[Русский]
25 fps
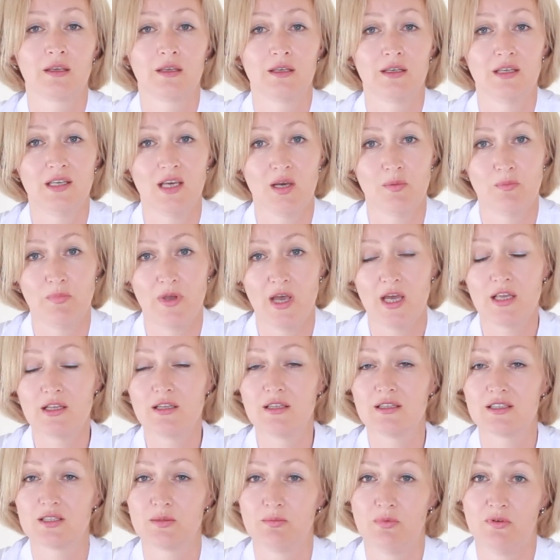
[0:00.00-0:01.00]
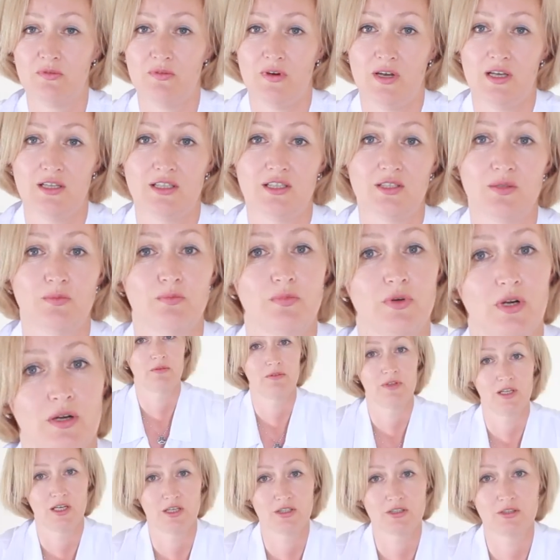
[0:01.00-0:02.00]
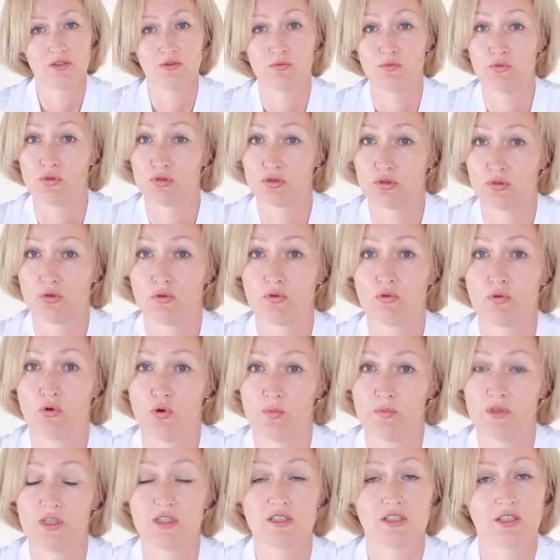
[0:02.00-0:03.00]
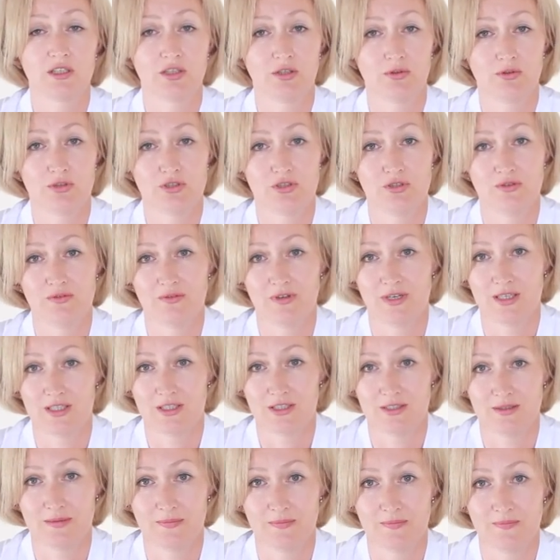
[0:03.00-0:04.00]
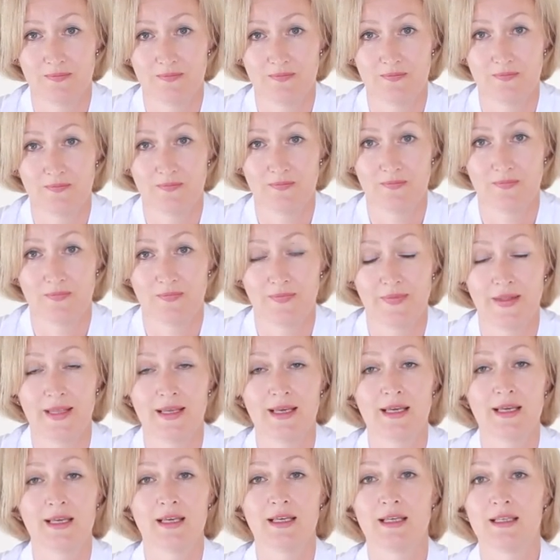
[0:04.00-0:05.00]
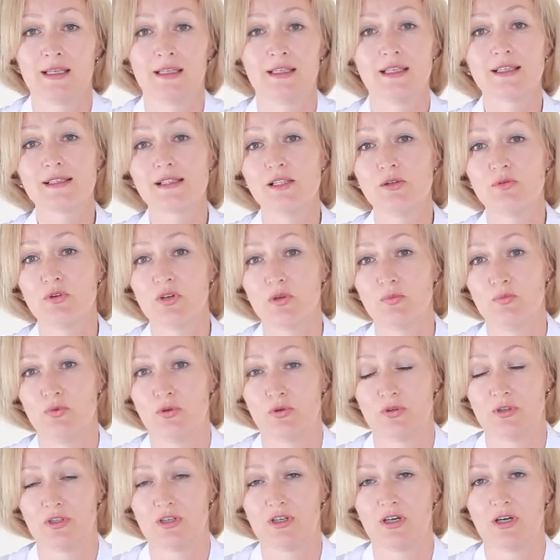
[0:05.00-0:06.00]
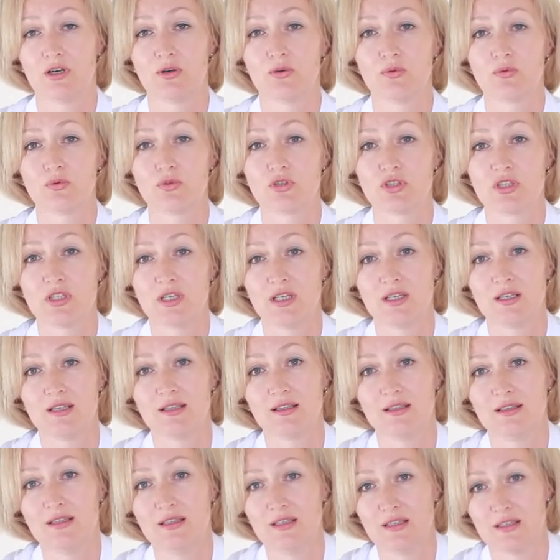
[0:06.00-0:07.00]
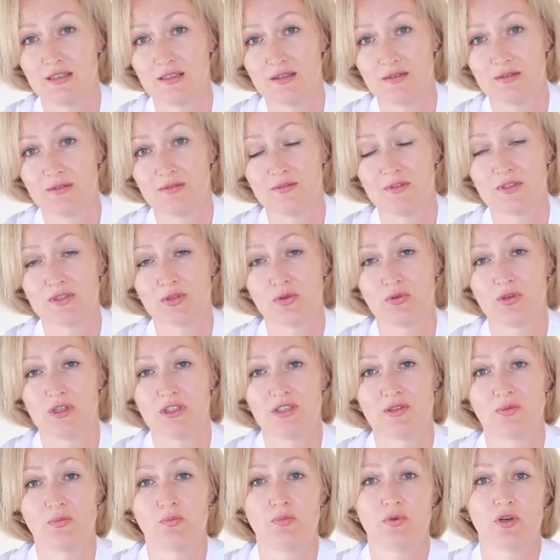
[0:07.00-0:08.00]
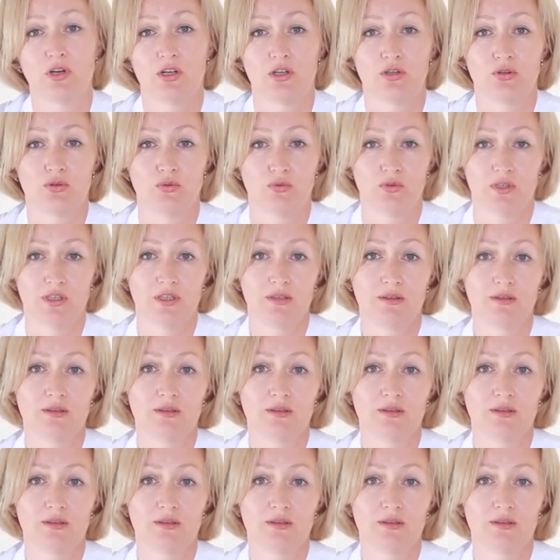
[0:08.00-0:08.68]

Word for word: И опять не забывайте про влажный воздух в комнате, это очень важно. Если у ребенка уже нет высокой температуры,